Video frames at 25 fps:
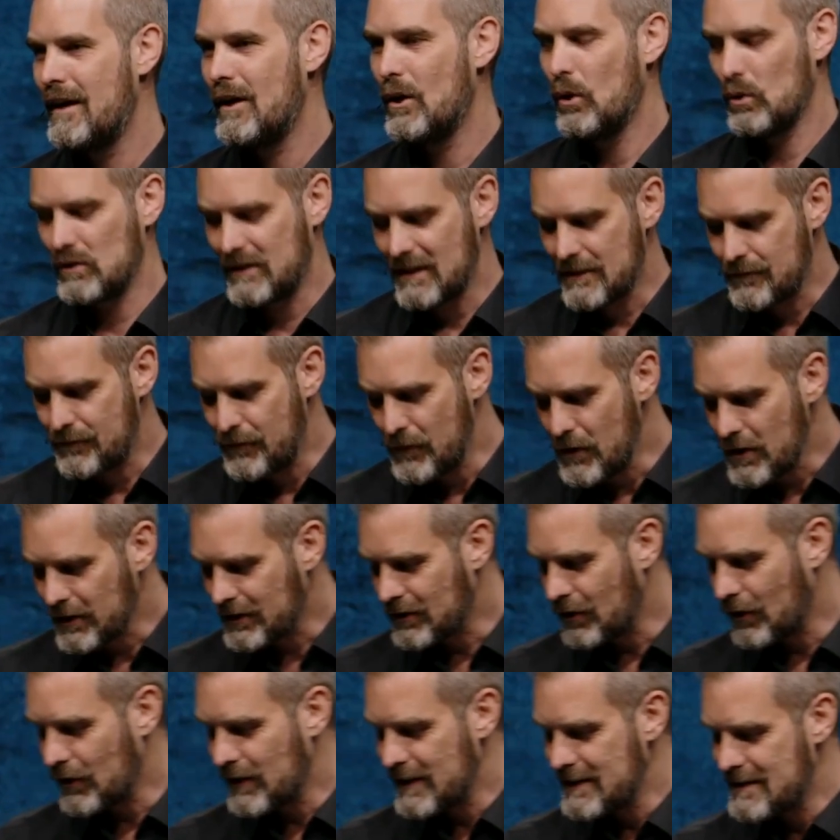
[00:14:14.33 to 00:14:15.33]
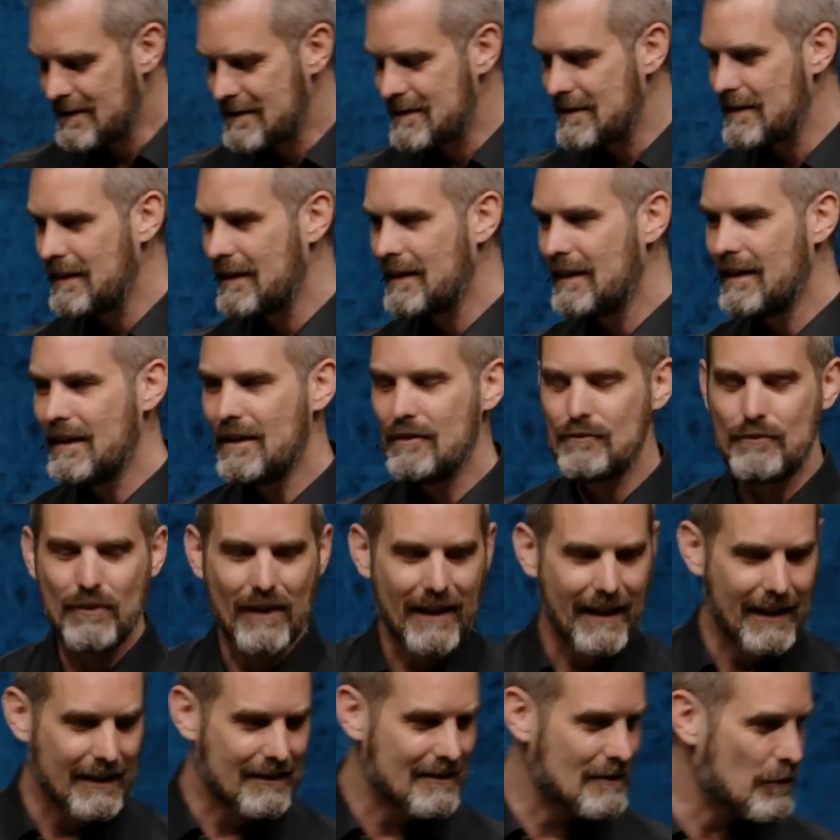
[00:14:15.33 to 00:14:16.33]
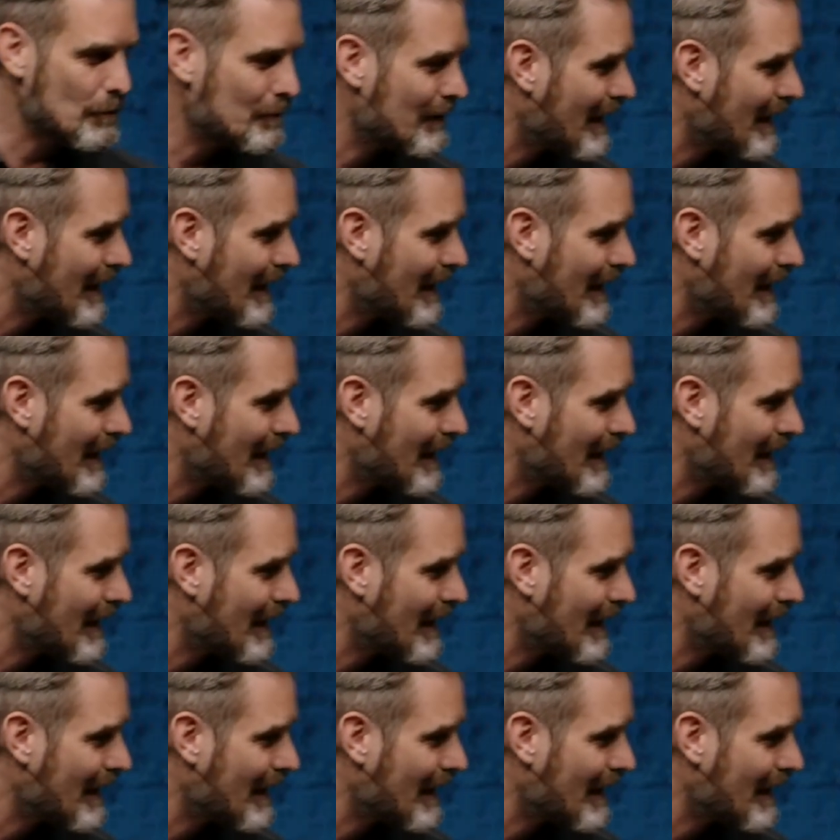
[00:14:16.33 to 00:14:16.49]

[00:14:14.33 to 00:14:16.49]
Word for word: Und das führt uns vielleicht zum